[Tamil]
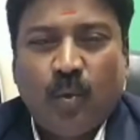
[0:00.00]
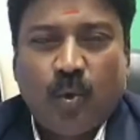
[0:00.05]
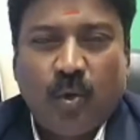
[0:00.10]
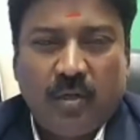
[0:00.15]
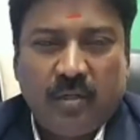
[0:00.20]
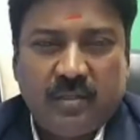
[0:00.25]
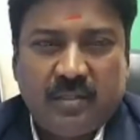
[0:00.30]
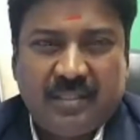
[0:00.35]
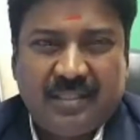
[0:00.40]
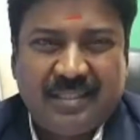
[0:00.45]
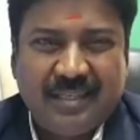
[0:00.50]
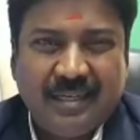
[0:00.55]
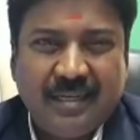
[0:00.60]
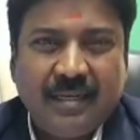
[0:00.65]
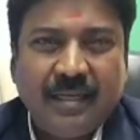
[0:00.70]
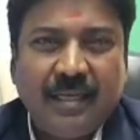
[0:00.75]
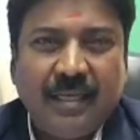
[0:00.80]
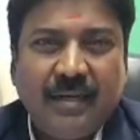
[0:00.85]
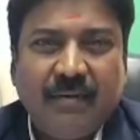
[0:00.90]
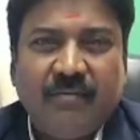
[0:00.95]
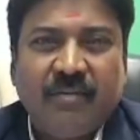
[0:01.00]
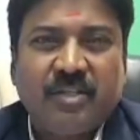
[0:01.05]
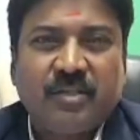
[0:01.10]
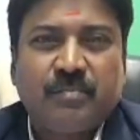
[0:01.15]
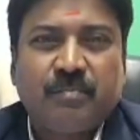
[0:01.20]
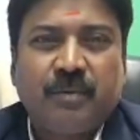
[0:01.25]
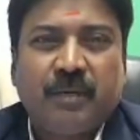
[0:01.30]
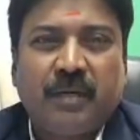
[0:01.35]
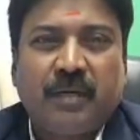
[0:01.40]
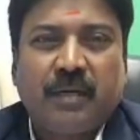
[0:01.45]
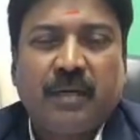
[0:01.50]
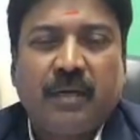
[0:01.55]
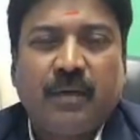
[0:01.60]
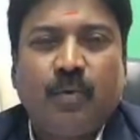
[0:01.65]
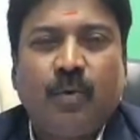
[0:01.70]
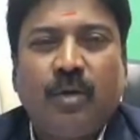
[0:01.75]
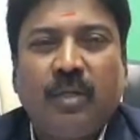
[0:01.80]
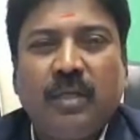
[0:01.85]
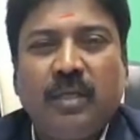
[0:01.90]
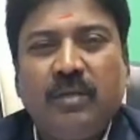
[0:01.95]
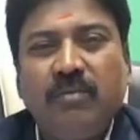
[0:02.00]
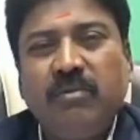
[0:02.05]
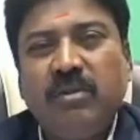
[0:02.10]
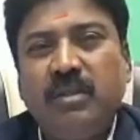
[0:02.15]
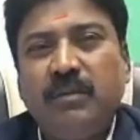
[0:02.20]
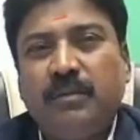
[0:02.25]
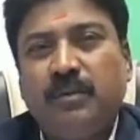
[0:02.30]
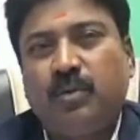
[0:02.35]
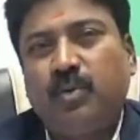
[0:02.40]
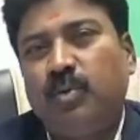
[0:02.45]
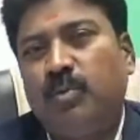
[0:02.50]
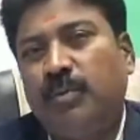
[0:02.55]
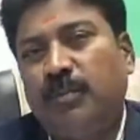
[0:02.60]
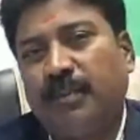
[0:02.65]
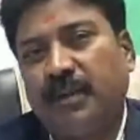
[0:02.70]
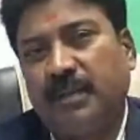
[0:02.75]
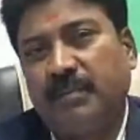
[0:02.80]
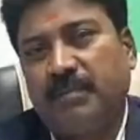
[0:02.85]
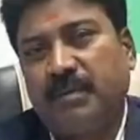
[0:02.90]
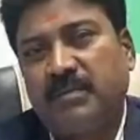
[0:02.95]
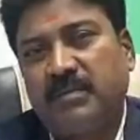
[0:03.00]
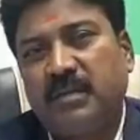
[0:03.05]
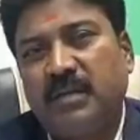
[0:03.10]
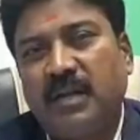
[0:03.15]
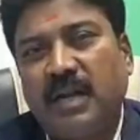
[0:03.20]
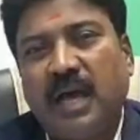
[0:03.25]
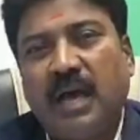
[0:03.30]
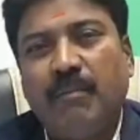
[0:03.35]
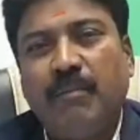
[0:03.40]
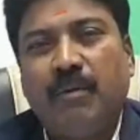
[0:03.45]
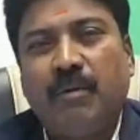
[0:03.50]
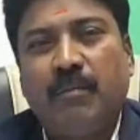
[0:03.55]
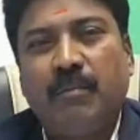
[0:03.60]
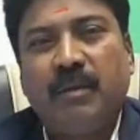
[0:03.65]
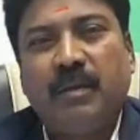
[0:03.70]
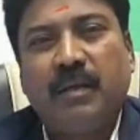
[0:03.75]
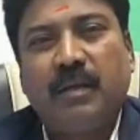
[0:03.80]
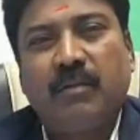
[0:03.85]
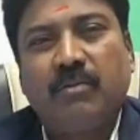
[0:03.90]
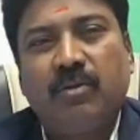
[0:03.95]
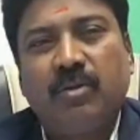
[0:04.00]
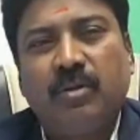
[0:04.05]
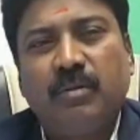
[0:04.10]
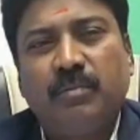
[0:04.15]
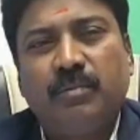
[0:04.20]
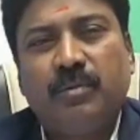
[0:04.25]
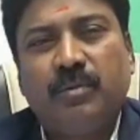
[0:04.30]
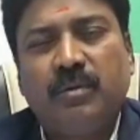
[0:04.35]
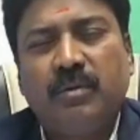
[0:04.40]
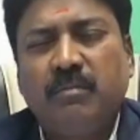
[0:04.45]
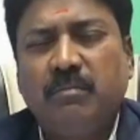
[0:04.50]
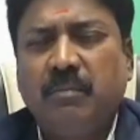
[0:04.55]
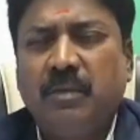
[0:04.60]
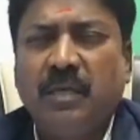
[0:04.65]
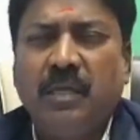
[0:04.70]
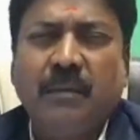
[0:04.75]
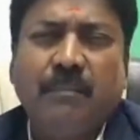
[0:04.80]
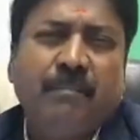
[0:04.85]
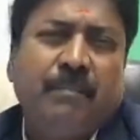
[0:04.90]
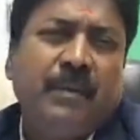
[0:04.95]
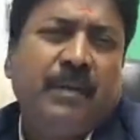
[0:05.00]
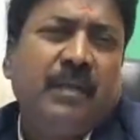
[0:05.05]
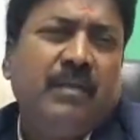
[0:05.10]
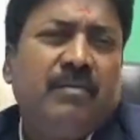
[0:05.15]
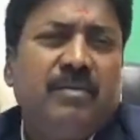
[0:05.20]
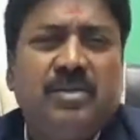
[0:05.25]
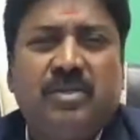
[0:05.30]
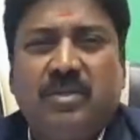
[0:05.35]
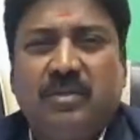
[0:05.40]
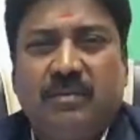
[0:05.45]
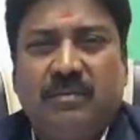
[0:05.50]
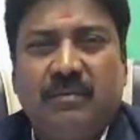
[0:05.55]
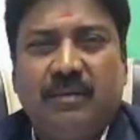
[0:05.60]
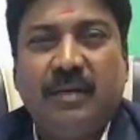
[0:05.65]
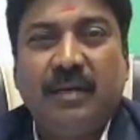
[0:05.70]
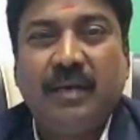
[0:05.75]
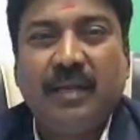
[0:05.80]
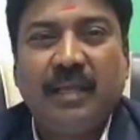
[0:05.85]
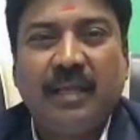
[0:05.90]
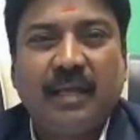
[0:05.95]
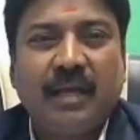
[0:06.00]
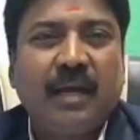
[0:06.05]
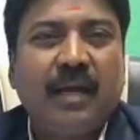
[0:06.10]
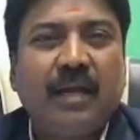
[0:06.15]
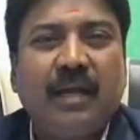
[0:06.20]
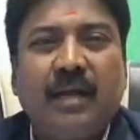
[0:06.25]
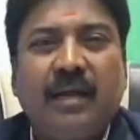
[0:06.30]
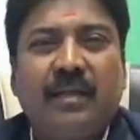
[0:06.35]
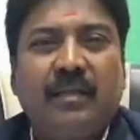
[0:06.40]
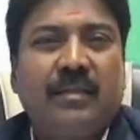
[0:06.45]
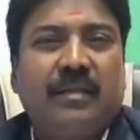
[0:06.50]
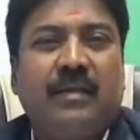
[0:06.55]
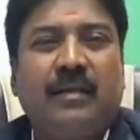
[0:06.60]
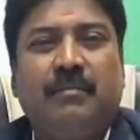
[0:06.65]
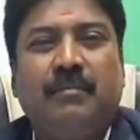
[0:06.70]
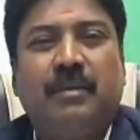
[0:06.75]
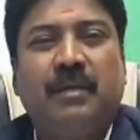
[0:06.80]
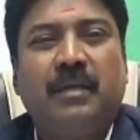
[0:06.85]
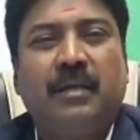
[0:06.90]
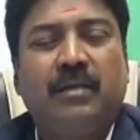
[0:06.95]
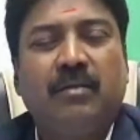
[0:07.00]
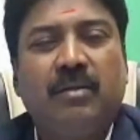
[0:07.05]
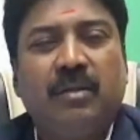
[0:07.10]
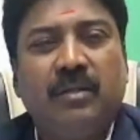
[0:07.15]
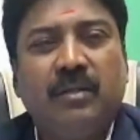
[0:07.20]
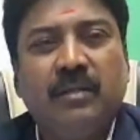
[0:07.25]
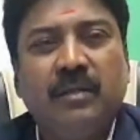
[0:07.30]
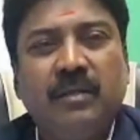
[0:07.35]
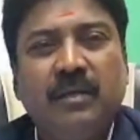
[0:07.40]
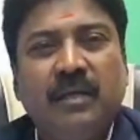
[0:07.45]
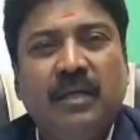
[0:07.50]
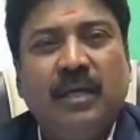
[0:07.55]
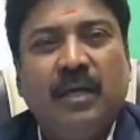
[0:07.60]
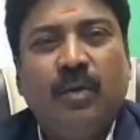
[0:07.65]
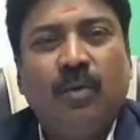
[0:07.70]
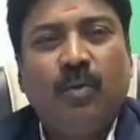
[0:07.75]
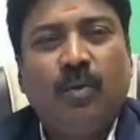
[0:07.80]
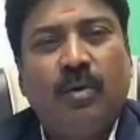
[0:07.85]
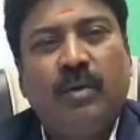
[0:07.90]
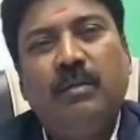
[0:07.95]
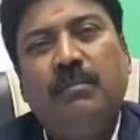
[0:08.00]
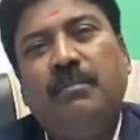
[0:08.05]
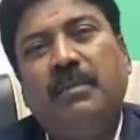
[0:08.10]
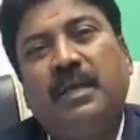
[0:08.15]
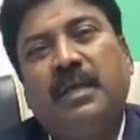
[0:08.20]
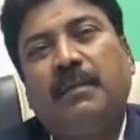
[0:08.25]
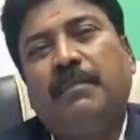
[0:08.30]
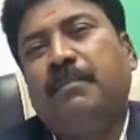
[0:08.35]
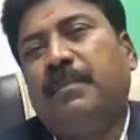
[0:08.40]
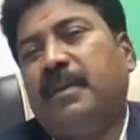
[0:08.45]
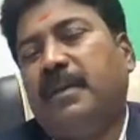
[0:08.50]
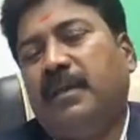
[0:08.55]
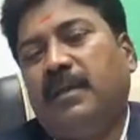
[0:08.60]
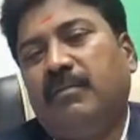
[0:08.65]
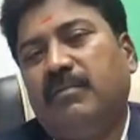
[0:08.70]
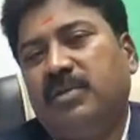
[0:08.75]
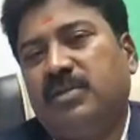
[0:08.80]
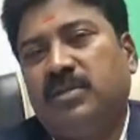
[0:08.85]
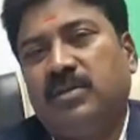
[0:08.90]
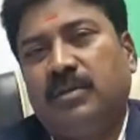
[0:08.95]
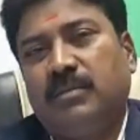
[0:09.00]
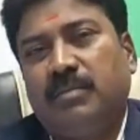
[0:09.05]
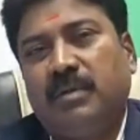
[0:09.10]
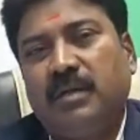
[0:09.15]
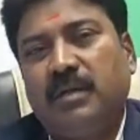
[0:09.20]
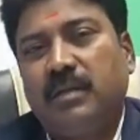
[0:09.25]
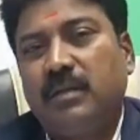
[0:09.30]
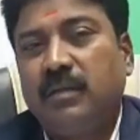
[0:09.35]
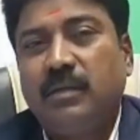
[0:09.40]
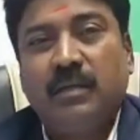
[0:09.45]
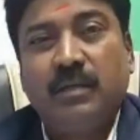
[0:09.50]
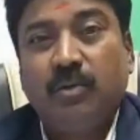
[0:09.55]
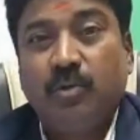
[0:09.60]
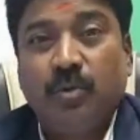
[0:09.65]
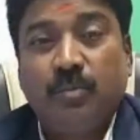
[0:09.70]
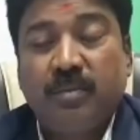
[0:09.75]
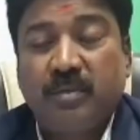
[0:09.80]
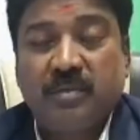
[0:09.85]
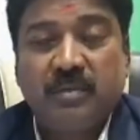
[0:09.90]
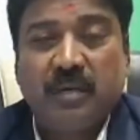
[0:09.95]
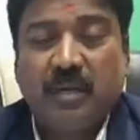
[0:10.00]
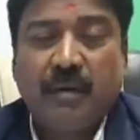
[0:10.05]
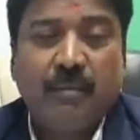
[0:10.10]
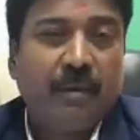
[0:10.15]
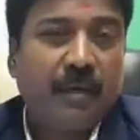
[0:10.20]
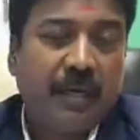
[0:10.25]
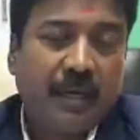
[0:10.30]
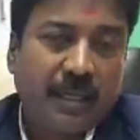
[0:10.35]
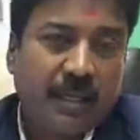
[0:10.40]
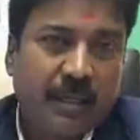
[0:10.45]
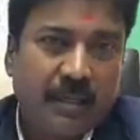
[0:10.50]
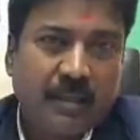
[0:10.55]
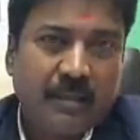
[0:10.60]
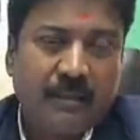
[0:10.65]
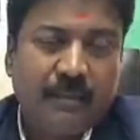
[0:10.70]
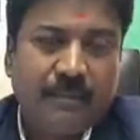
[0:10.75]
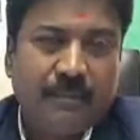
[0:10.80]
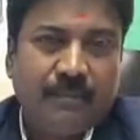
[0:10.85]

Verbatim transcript: ஒரு சின்ன இன்வெஸ்ட்மெண்ட்டில் ஒரு இருபது டு முப்பது பர்சன்ட் லாபம் அப்படிங்கிறது வந்து புதற்கும் மிகப்பெரிய விஷயம் இன்னைய காலகட்டத்தில் அப்படிங்கிறது வந்து ஒரு மிகப்பெரிய விஷயம் அப்படிங்கிறது இருபது பர்சன்ட் லாபம் கிடைக்கிறது